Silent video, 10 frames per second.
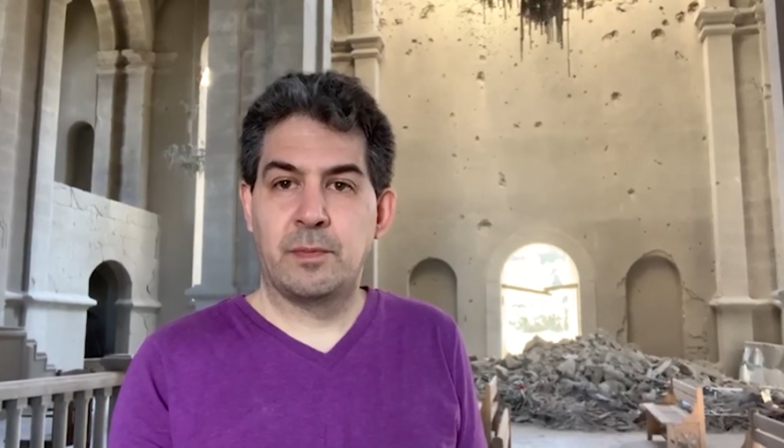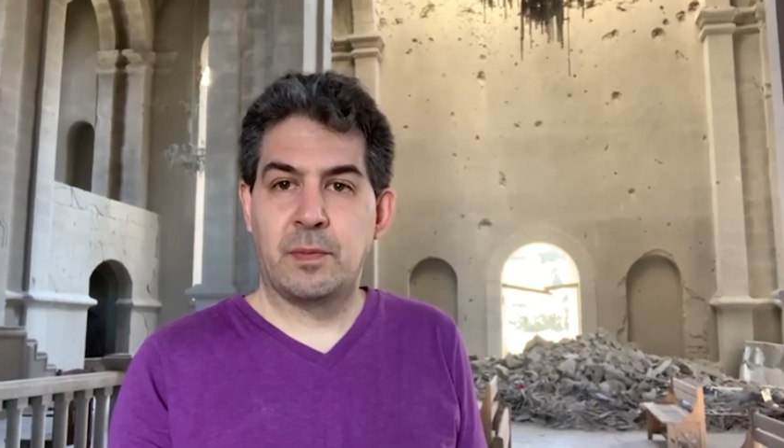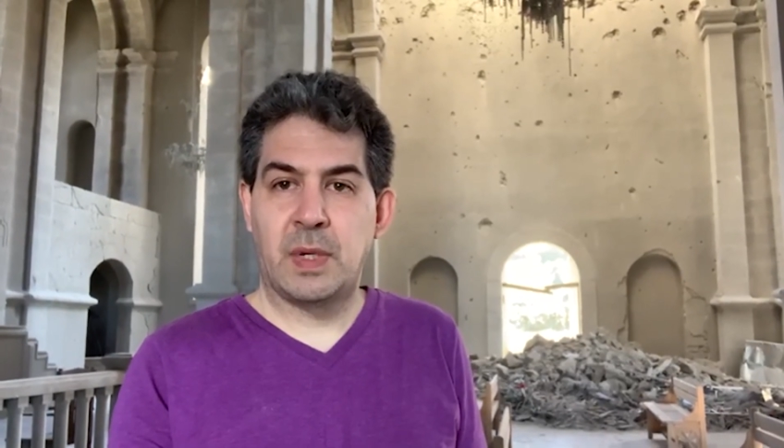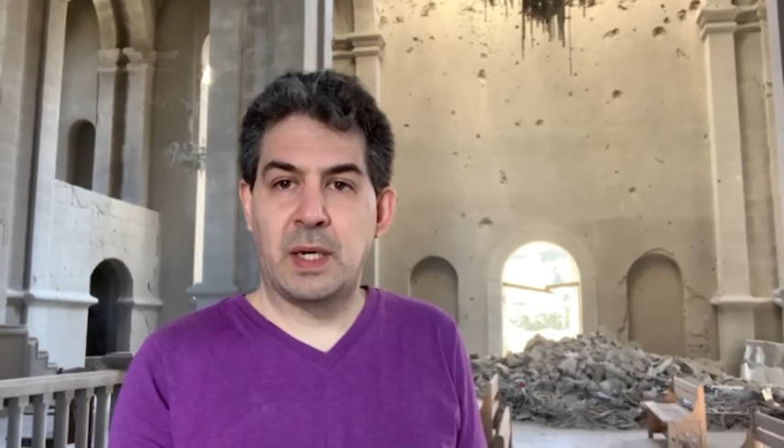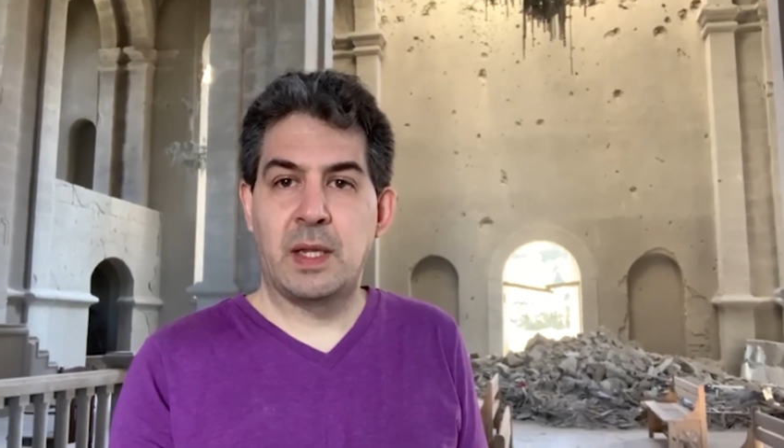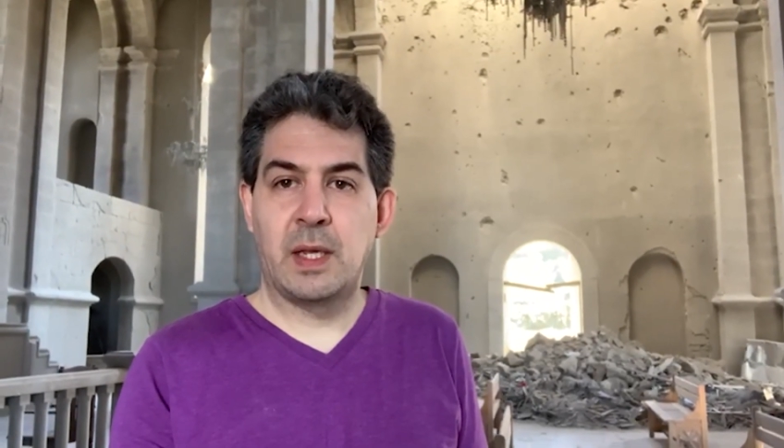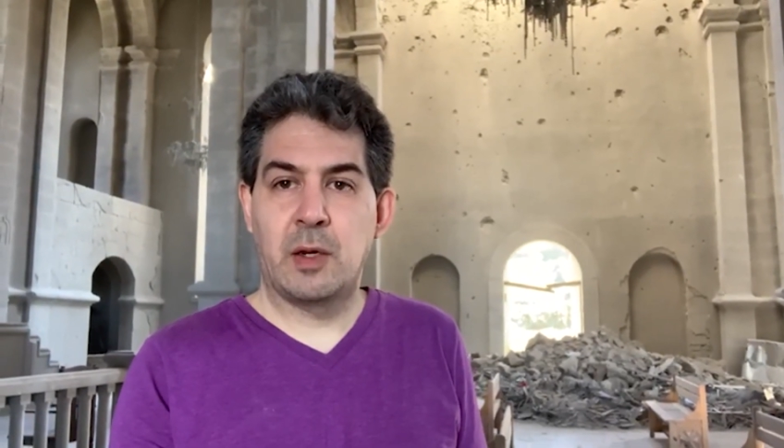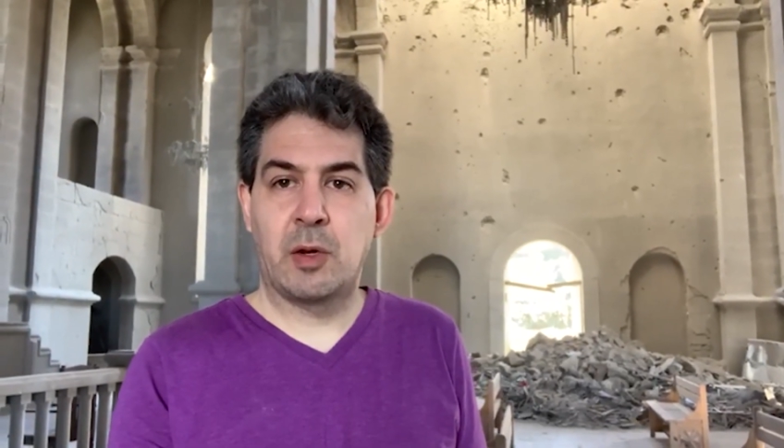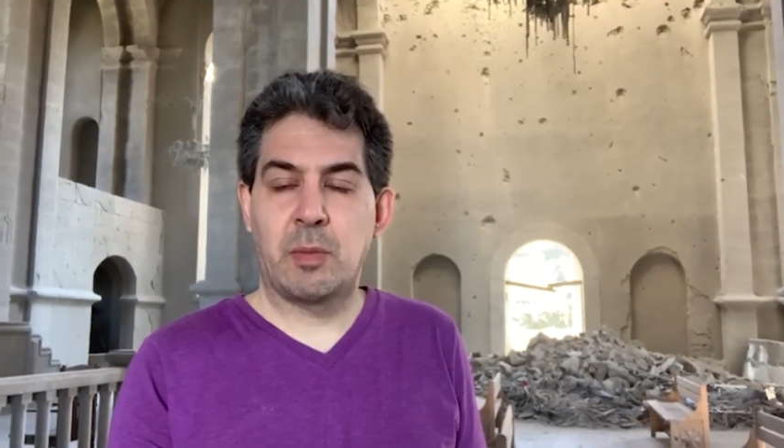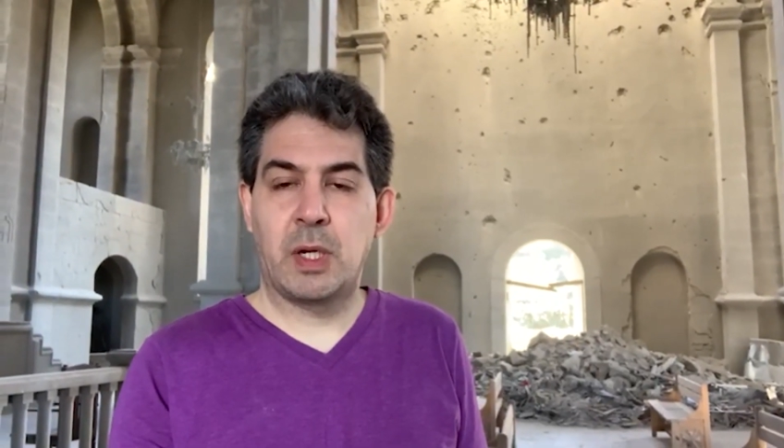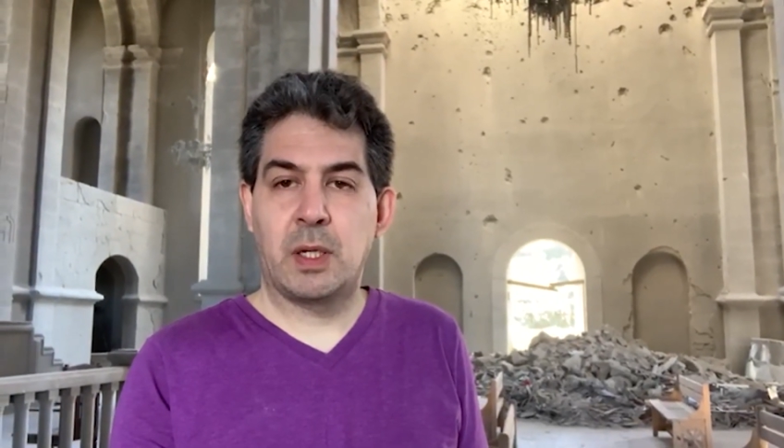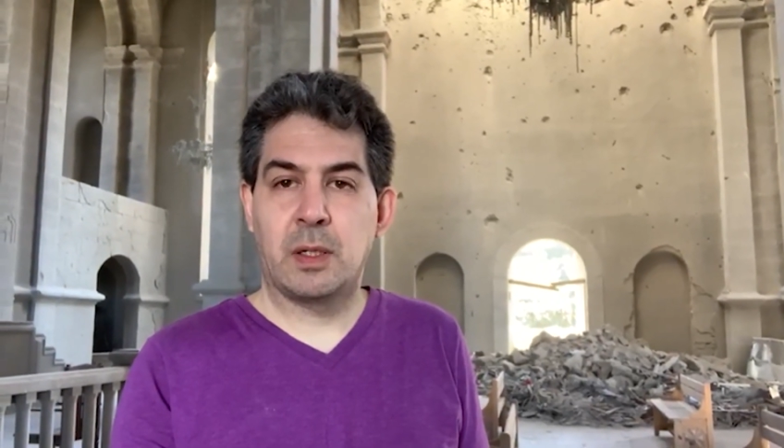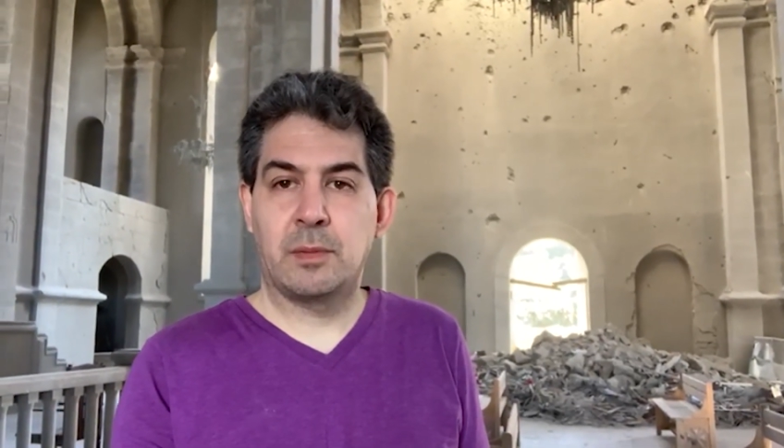para Diario Armenia.